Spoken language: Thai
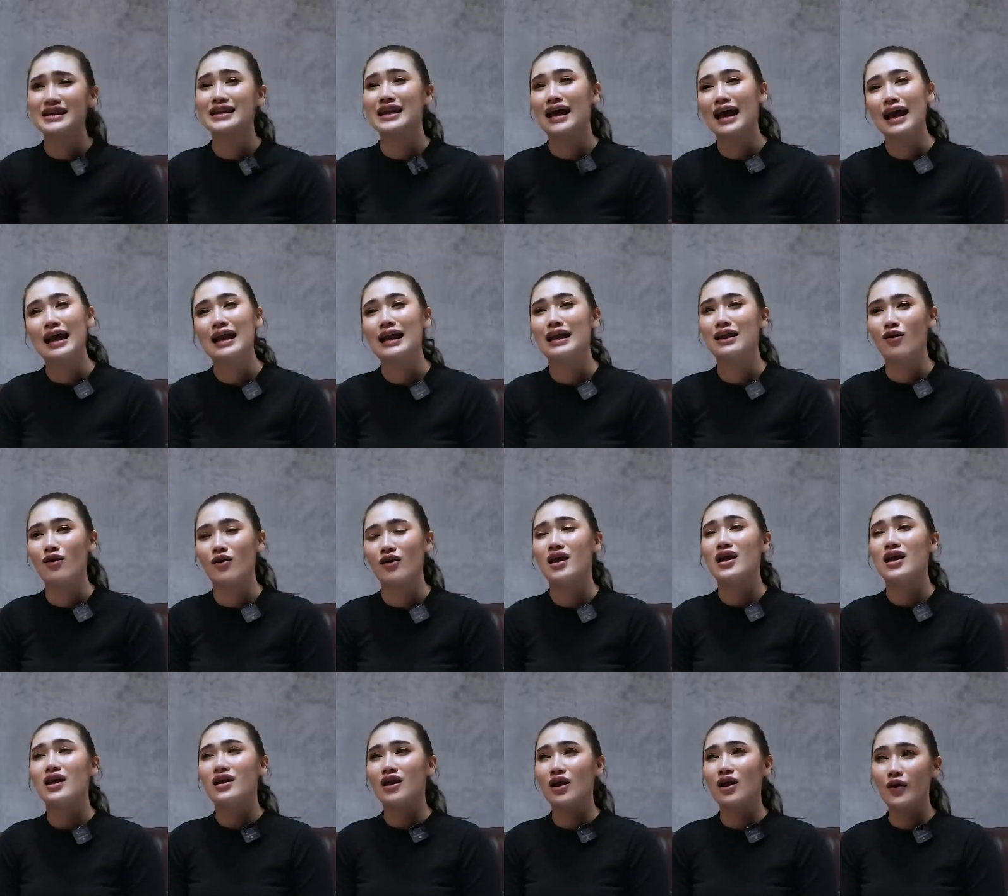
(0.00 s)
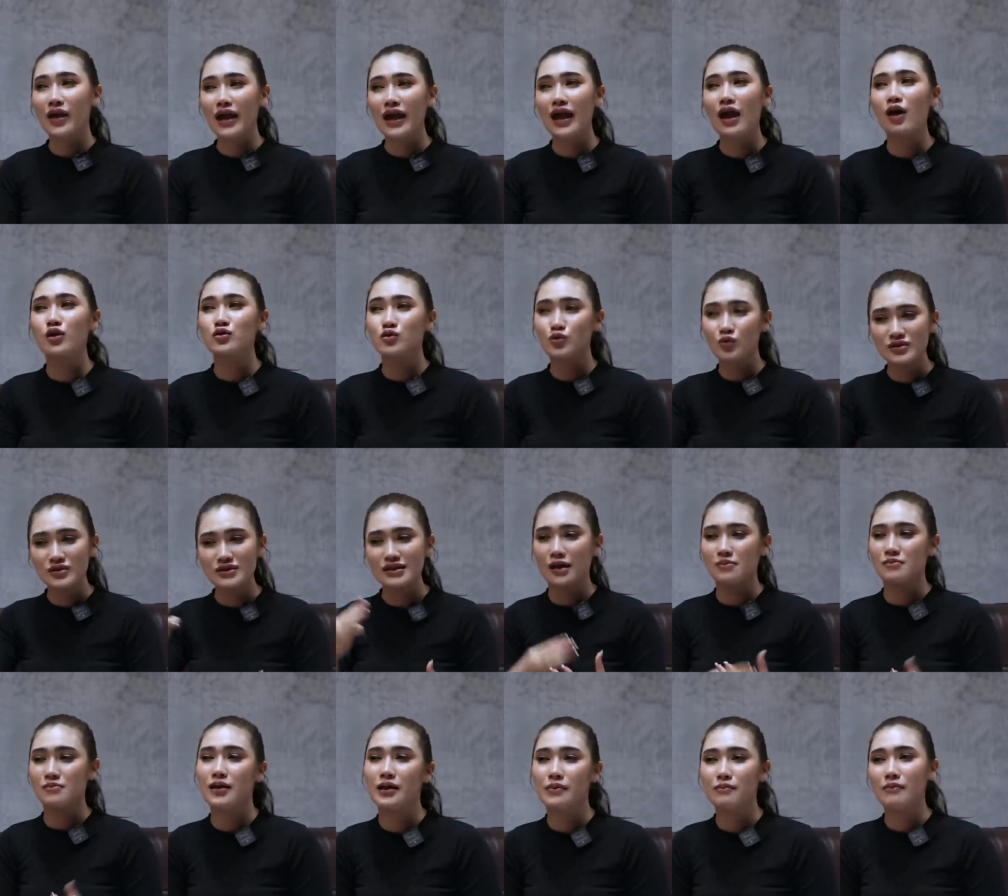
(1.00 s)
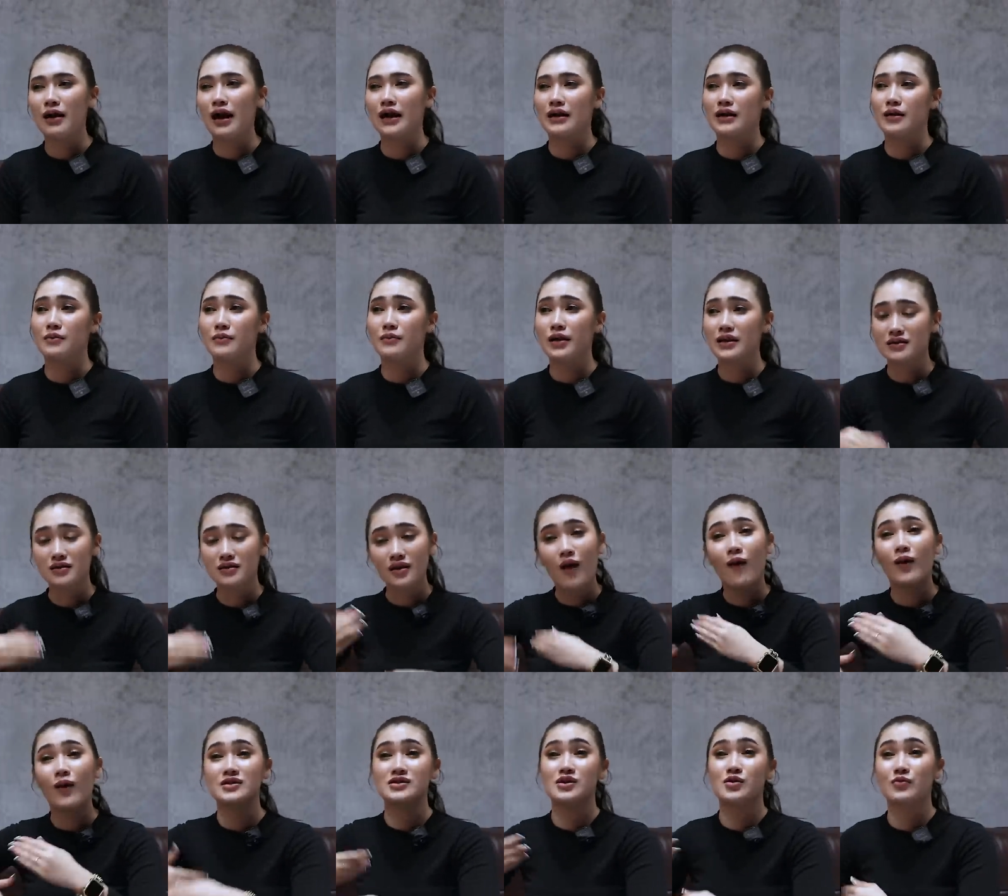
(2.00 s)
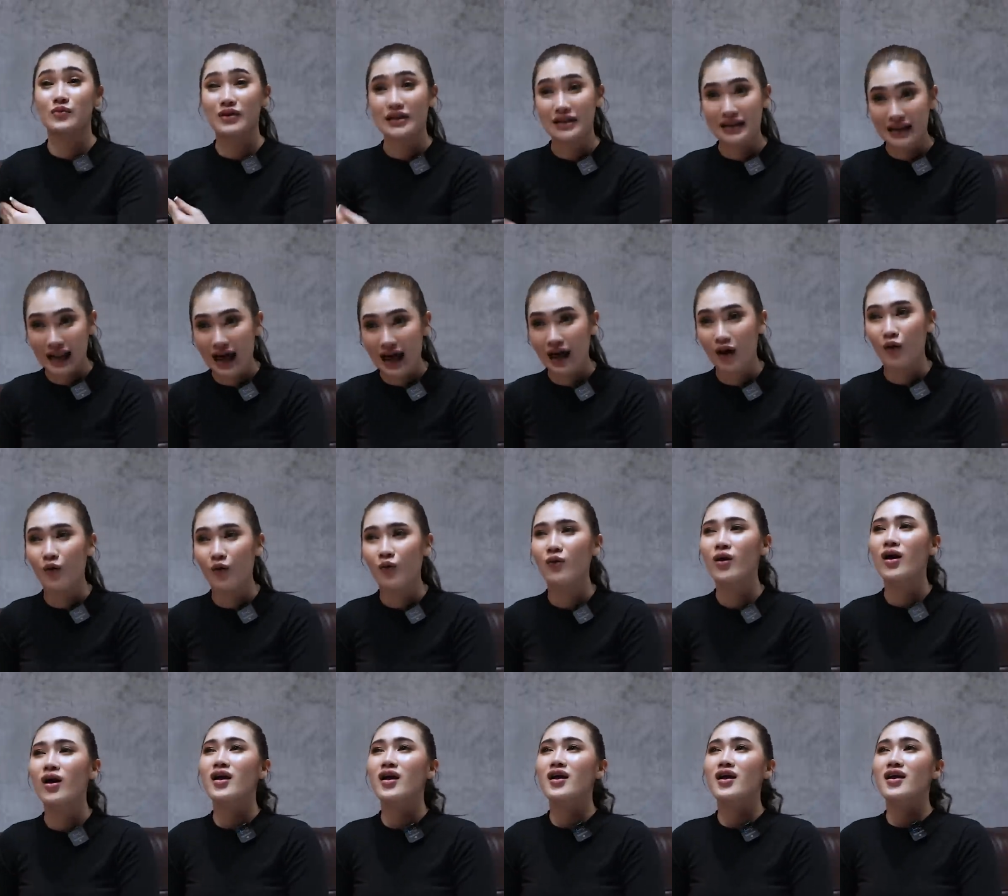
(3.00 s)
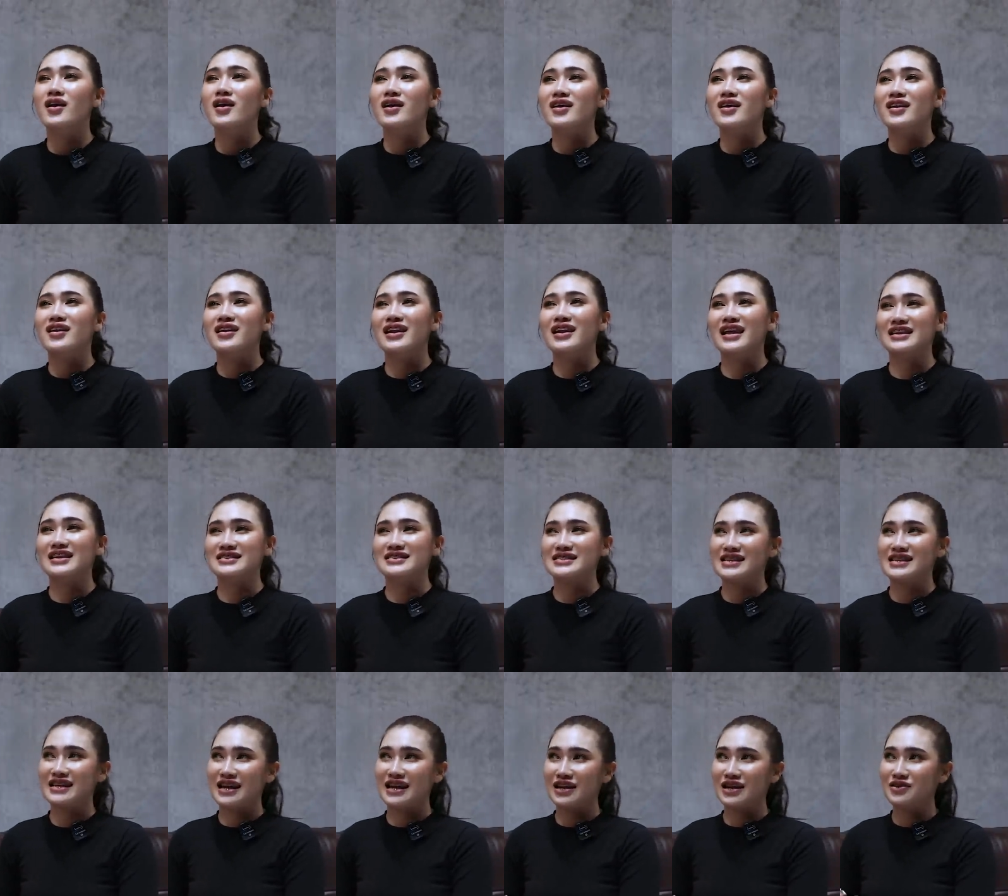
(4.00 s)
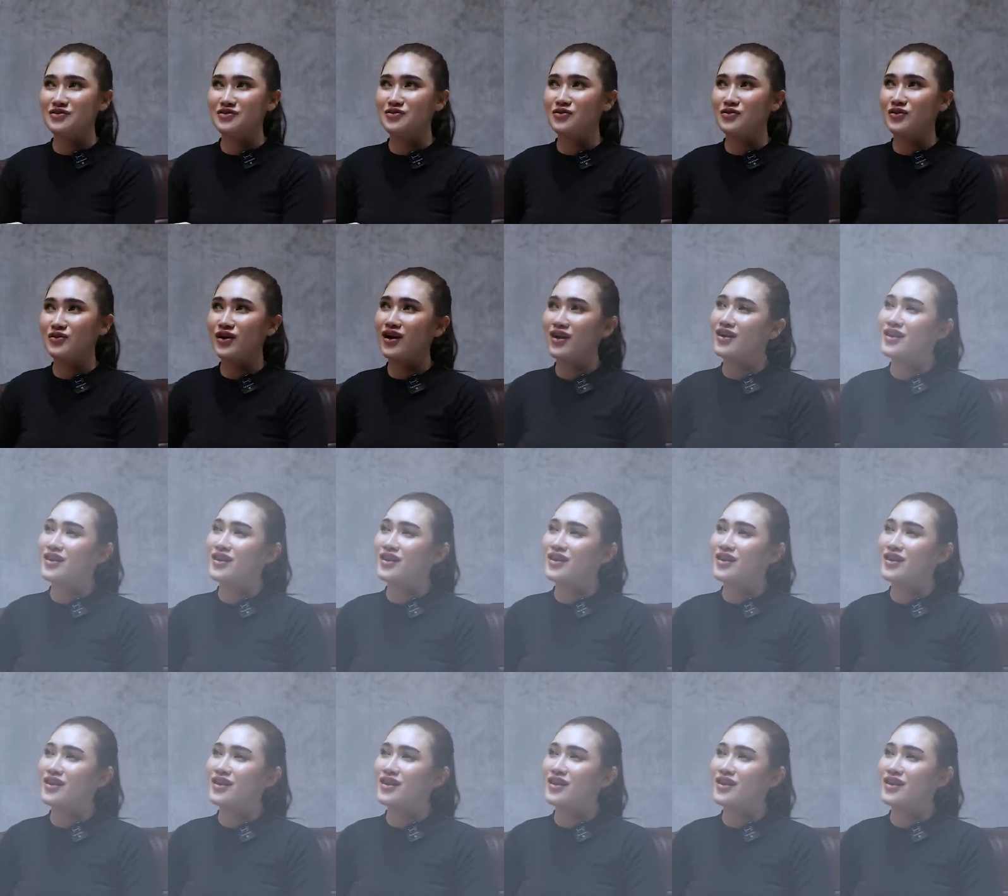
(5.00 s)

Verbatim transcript: ชนะอะไรหรอก เราแค่เอาทุน 3,000 บาทเนี่ยมาต่อชีวิตเรา มีเพียงความ